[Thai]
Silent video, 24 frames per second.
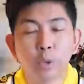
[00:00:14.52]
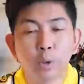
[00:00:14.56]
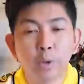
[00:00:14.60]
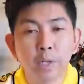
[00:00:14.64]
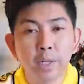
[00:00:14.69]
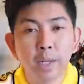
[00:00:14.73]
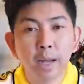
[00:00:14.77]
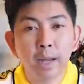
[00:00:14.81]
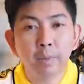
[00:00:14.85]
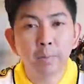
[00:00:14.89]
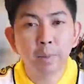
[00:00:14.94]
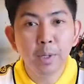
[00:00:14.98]
วัส
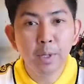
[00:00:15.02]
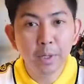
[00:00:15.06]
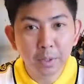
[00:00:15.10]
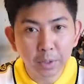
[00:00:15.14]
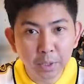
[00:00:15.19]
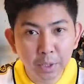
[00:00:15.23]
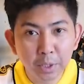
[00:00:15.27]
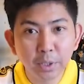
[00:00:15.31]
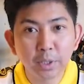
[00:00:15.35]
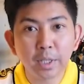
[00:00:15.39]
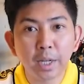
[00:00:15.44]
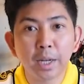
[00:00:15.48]
ดีครับ นี่คื
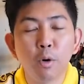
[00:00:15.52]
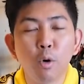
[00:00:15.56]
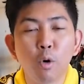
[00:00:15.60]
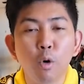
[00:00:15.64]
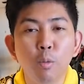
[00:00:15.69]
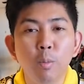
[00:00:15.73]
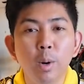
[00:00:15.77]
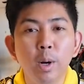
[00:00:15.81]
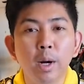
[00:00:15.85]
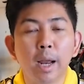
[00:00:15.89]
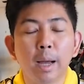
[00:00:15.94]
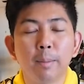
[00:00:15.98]
อคิดไซโค
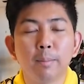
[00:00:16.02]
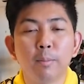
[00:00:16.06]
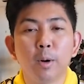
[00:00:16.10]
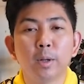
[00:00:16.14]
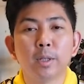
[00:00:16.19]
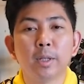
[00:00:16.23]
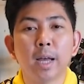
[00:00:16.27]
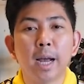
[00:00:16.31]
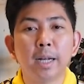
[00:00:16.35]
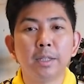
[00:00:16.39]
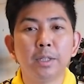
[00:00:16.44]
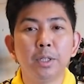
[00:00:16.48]
เบื้องหลังบอ
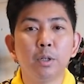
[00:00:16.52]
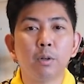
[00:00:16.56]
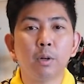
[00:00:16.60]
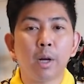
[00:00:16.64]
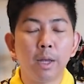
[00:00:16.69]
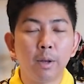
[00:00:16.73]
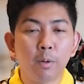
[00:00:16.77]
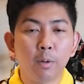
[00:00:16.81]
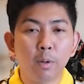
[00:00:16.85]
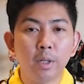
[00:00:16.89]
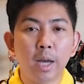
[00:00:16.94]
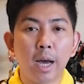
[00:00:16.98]
ลไทยที่ใคร
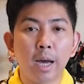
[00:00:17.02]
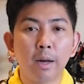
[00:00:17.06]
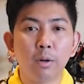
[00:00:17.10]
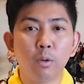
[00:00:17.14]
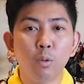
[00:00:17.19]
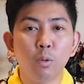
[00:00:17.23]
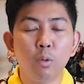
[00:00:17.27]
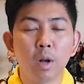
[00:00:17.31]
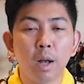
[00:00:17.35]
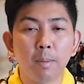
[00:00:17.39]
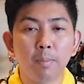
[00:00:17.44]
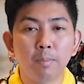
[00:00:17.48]
ก็อยาก
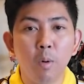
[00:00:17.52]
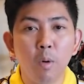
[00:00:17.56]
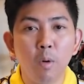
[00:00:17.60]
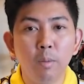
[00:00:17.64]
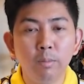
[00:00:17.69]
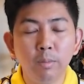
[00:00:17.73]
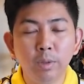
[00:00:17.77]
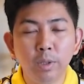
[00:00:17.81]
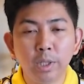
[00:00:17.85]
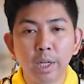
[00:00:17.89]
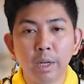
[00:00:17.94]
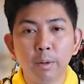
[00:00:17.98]
รู้กับผม
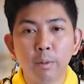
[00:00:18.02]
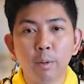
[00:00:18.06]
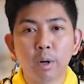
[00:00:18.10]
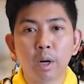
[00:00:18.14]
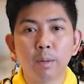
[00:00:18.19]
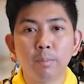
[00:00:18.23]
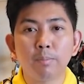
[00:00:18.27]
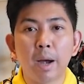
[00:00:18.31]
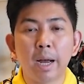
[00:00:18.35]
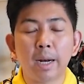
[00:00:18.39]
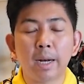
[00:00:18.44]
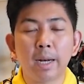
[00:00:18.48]
เจวร
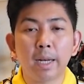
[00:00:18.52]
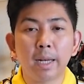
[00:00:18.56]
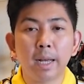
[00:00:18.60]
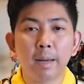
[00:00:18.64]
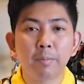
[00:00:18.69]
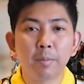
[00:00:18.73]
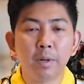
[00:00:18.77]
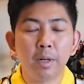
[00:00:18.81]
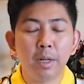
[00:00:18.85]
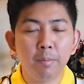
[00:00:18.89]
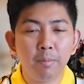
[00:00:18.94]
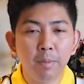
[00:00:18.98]
ปัตนะครั
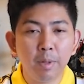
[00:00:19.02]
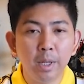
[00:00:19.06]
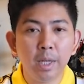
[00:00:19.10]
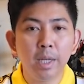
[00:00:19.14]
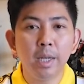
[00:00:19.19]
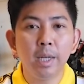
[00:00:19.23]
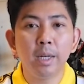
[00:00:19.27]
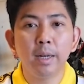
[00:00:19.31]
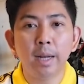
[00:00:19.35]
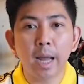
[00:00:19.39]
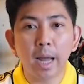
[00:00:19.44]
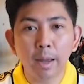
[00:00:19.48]
บ คลิปนี้
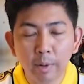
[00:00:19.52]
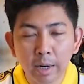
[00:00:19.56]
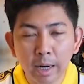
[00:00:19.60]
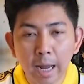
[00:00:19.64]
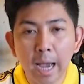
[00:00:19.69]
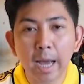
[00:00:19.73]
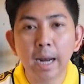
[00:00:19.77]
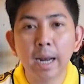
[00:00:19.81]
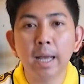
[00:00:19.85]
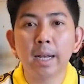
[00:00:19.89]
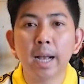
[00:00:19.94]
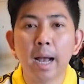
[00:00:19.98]
ได้เว
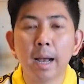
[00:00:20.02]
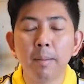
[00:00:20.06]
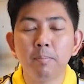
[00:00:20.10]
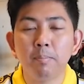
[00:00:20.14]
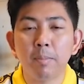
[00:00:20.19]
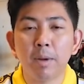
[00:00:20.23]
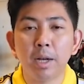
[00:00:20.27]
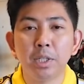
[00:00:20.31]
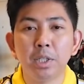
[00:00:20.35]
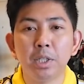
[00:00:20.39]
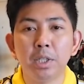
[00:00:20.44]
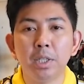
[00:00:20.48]
ลาแล้วครับ
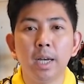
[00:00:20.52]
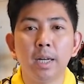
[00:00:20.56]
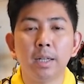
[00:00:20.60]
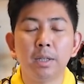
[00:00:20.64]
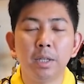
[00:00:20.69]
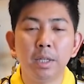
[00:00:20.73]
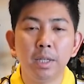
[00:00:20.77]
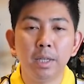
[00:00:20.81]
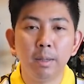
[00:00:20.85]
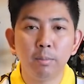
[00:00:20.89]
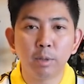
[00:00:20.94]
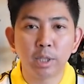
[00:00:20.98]
มาเชียร์
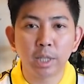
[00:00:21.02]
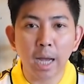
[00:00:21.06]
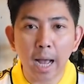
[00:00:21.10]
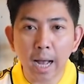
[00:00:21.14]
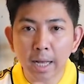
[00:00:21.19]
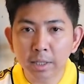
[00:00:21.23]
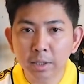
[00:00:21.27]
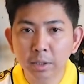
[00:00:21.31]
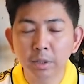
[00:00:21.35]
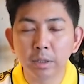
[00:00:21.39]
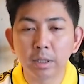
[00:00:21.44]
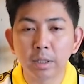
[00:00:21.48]
ทีมช้า
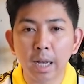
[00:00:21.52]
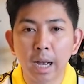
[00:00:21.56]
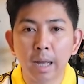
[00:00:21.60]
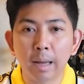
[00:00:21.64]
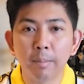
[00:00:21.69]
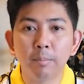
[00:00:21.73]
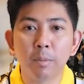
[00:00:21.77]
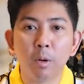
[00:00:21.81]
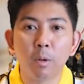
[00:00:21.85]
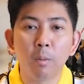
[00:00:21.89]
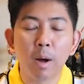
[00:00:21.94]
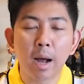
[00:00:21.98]
งศึกกัน
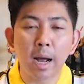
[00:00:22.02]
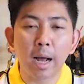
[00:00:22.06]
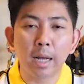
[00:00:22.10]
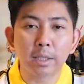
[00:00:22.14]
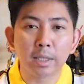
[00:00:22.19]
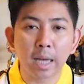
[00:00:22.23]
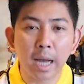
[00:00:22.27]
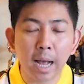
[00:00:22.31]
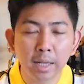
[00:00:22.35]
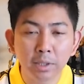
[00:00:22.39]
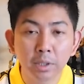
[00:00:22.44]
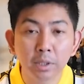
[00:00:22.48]
เพราะว่า
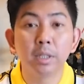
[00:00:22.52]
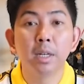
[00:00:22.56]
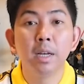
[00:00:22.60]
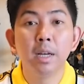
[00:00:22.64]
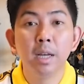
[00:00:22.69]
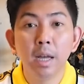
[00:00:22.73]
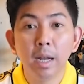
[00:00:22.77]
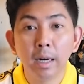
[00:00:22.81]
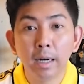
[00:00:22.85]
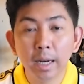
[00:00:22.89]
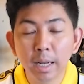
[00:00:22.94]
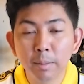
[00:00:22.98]
ช้างศึก
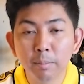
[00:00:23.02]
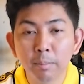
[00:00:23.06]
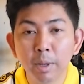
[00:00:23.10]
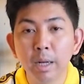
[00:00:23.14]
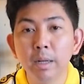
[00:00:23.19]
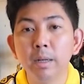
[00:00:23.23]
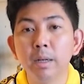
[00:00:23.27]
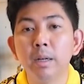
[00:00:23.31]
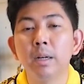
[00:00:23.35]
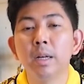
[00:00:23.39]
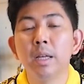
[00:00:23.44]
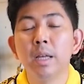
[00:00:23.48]
เล่นไม่
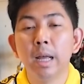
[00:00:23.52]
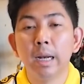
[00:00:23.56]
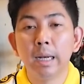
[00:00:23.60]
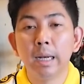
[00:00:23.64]
เลิก